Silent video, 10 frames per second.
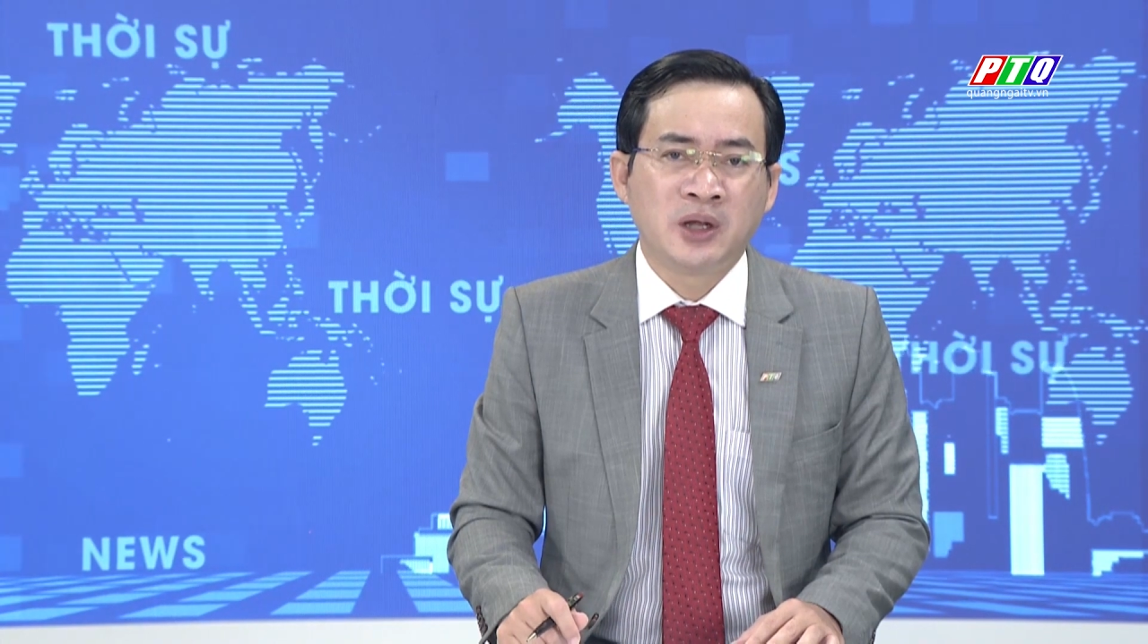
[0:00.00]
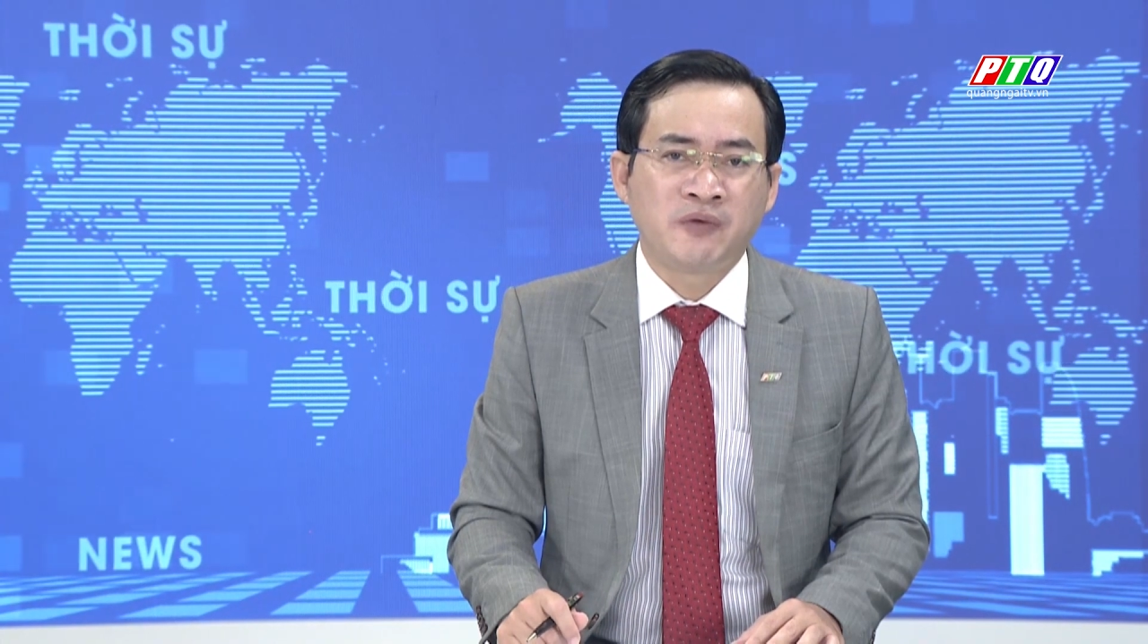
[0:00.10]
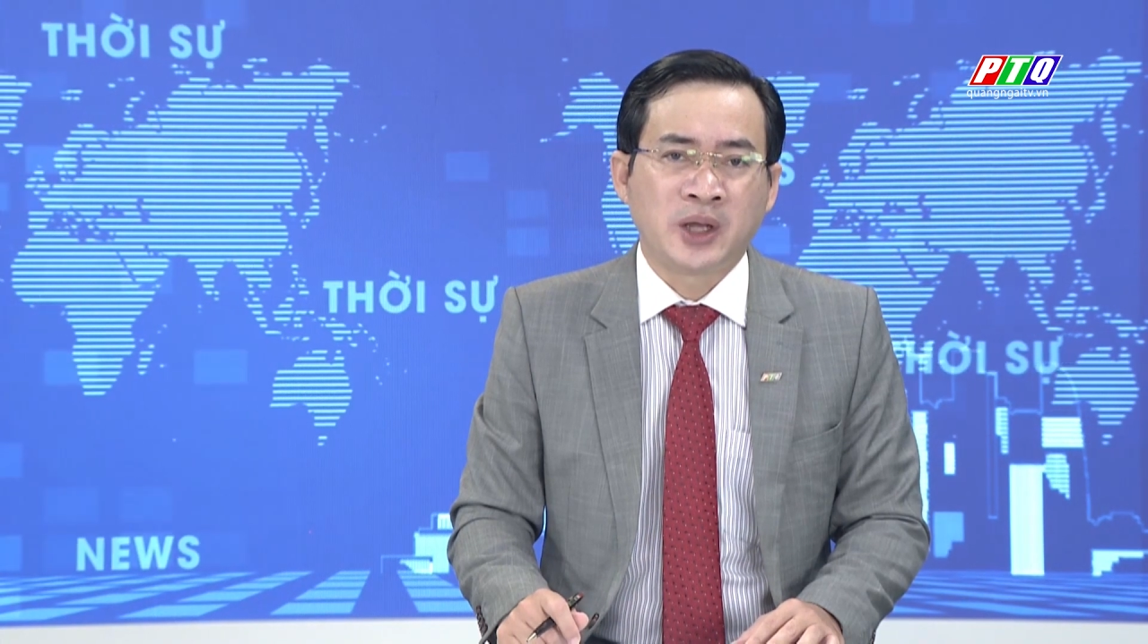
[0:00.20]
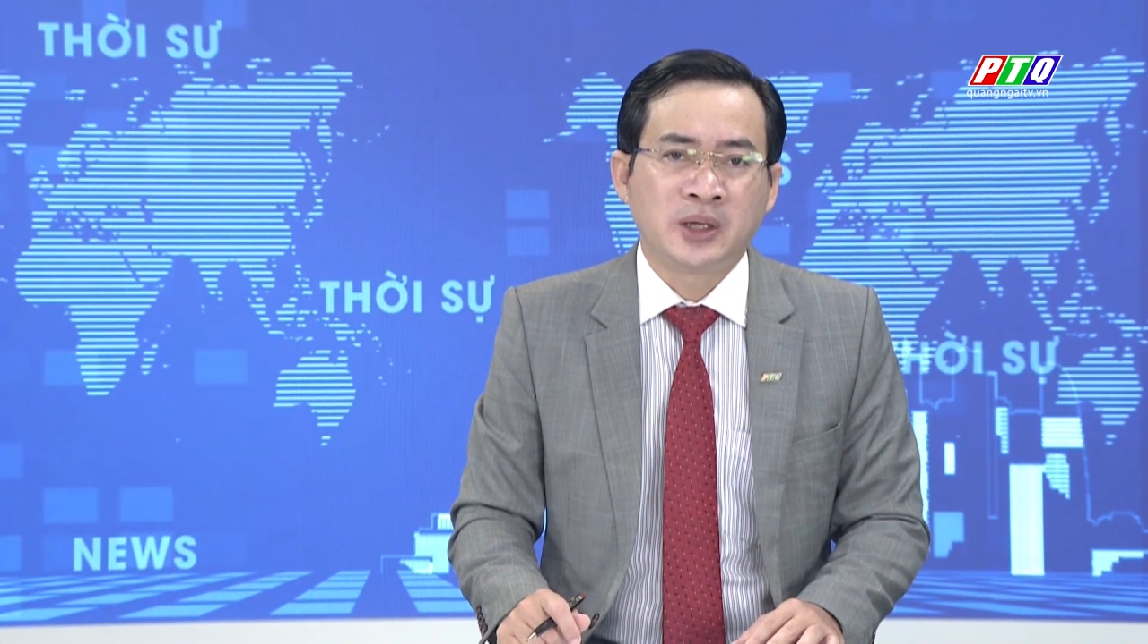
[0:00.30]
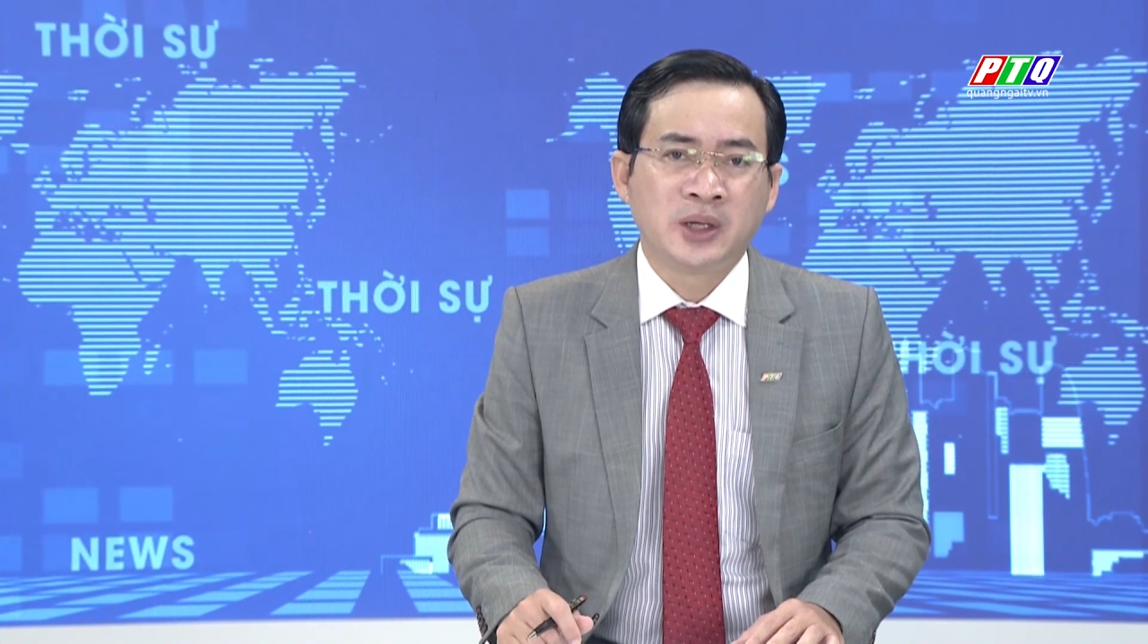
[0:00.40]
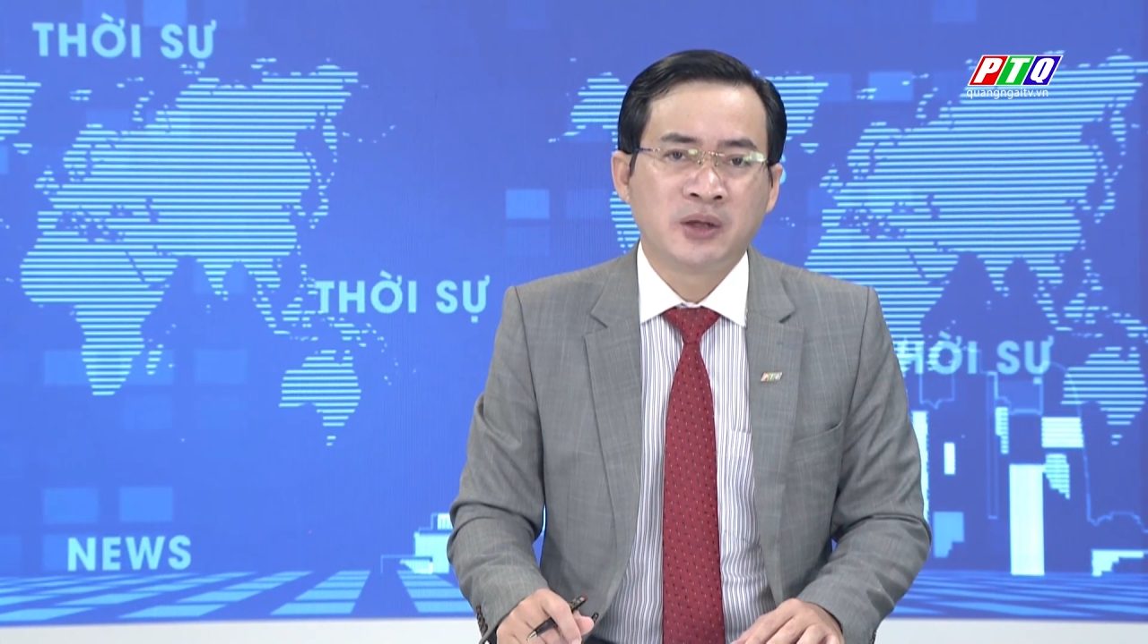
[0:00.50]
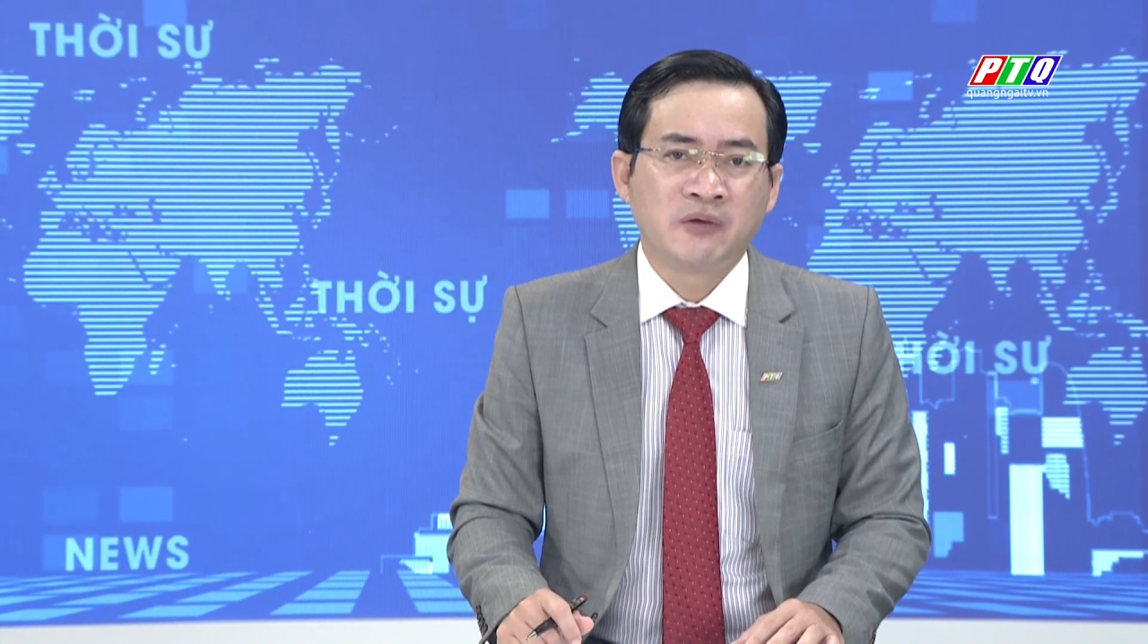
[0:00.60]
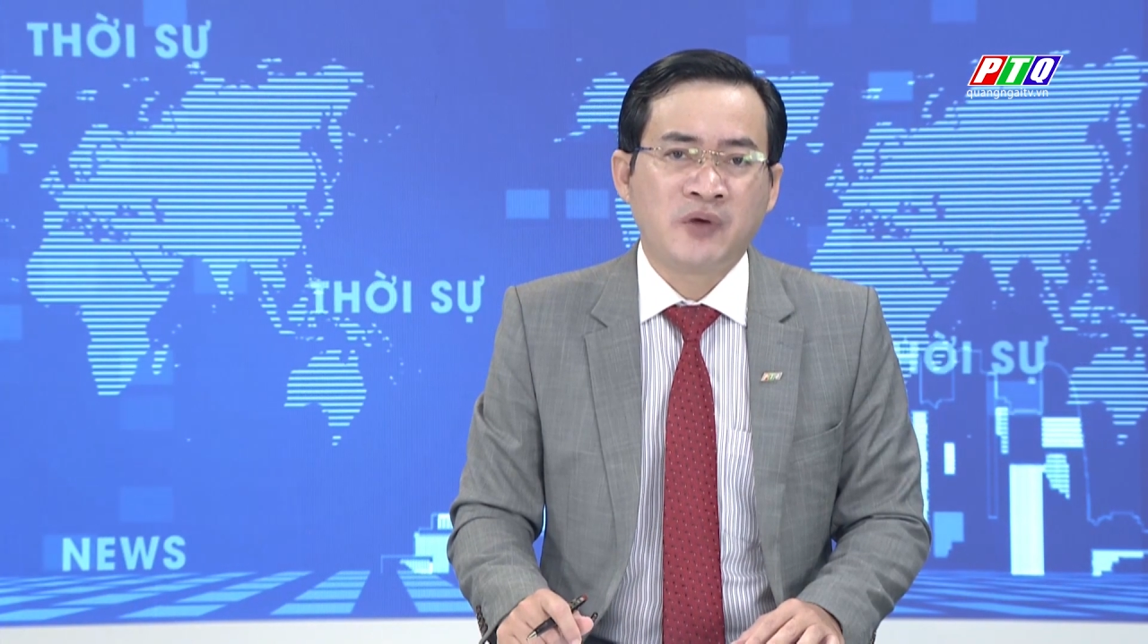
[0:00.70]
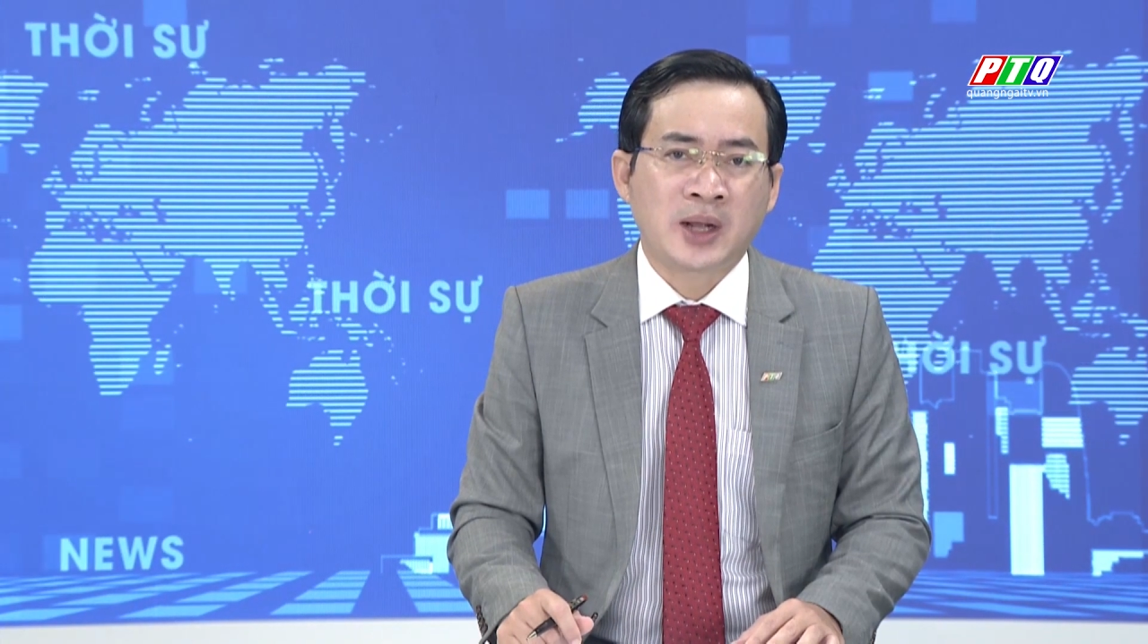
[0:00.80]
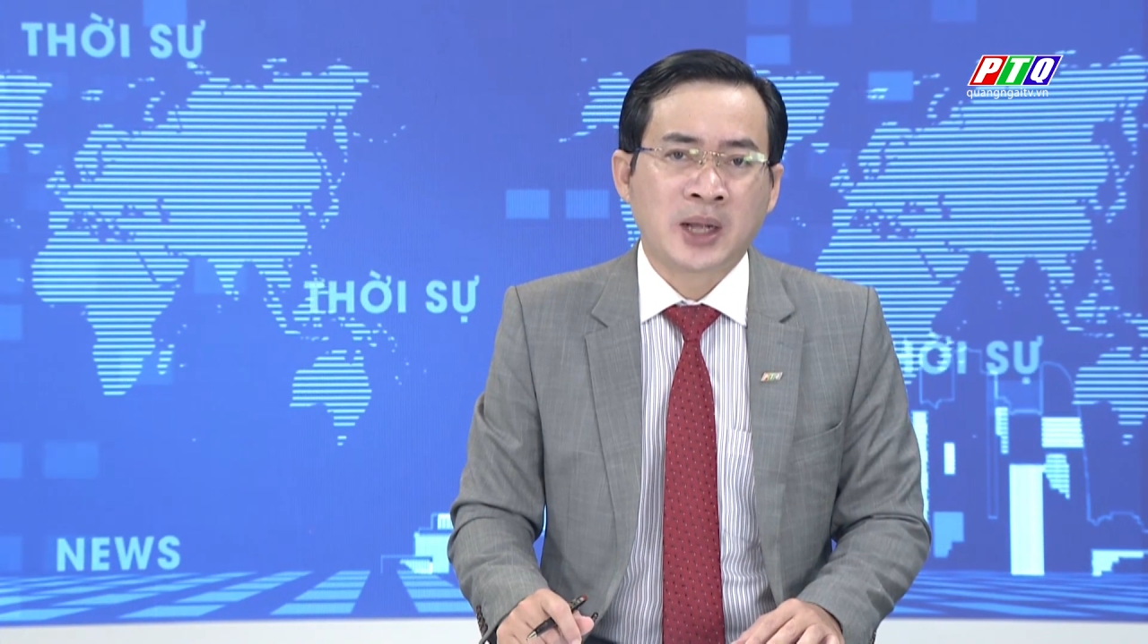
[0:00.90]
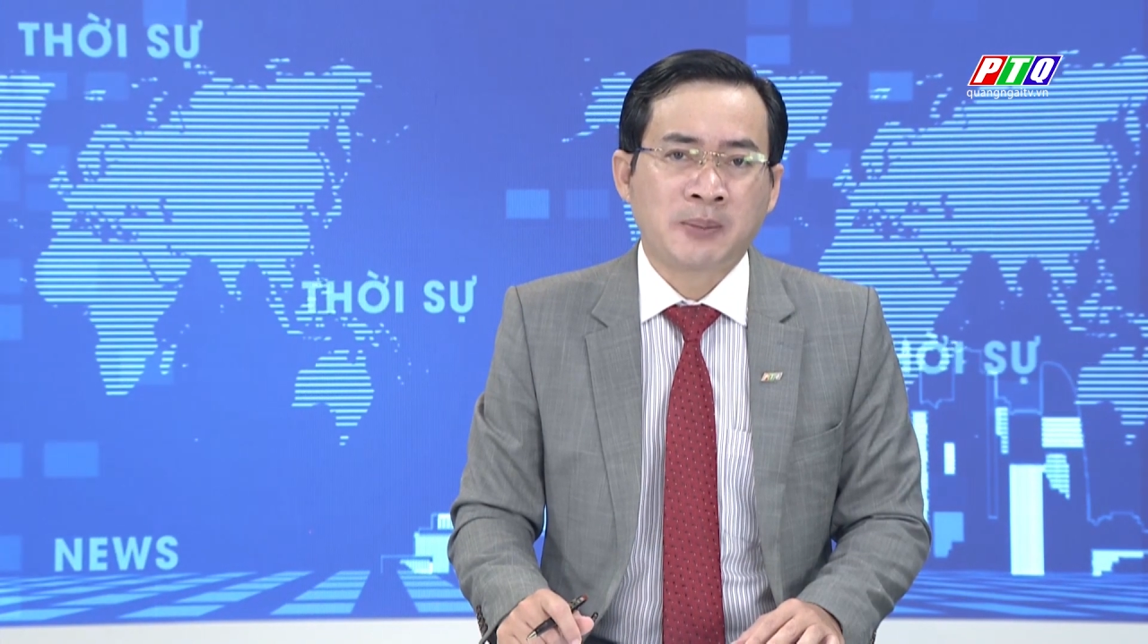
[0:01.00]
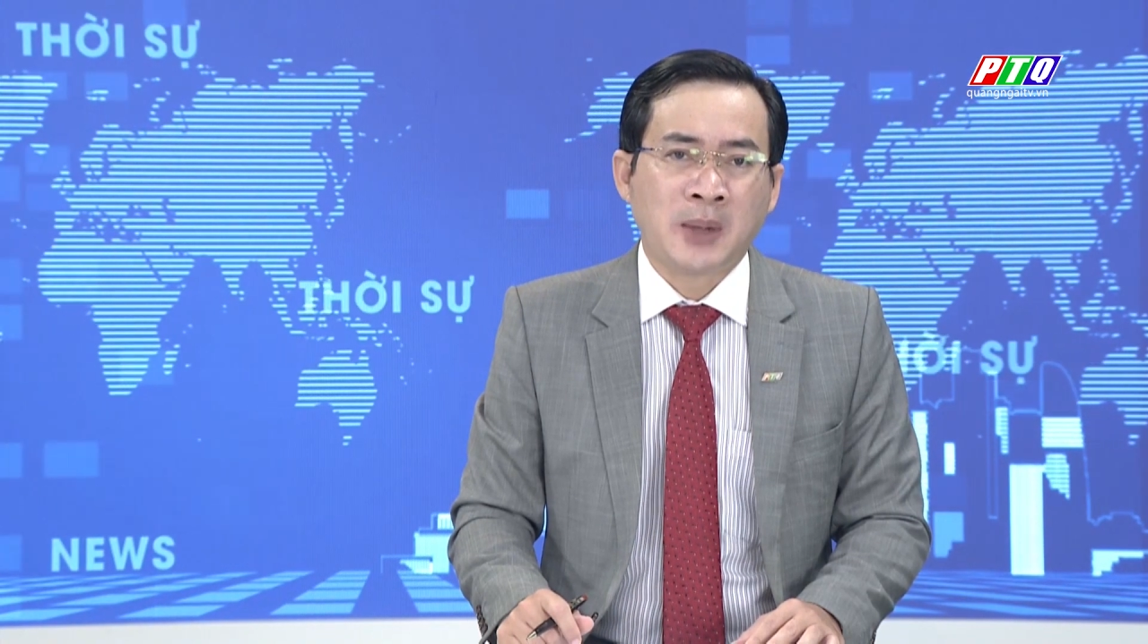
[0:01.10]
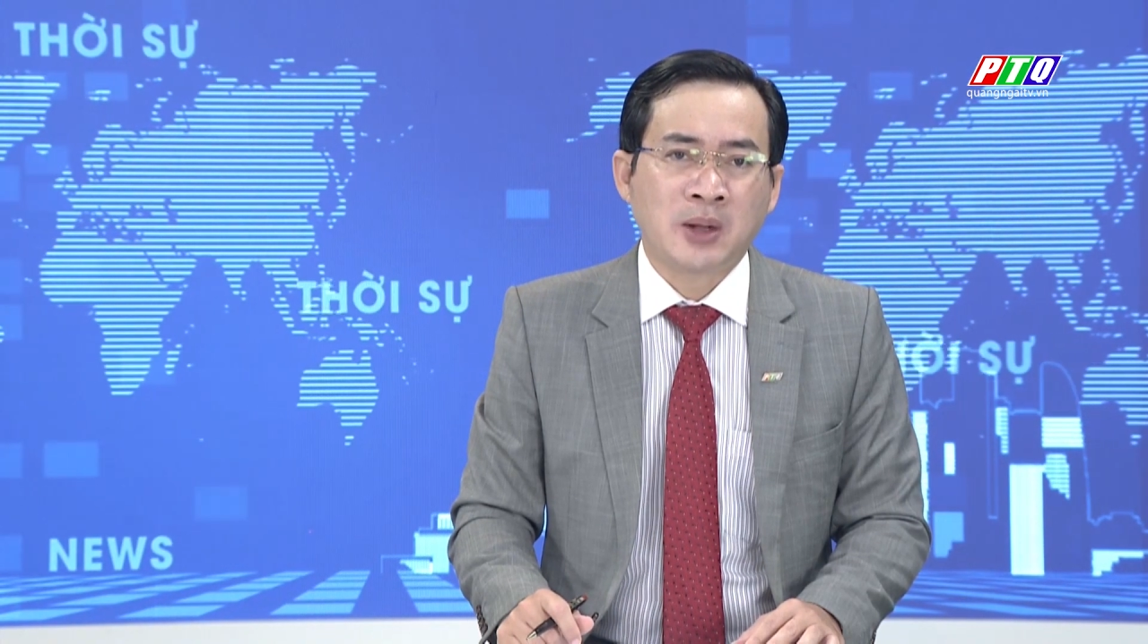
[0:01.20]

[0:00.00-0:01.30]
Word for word: đơn vị và các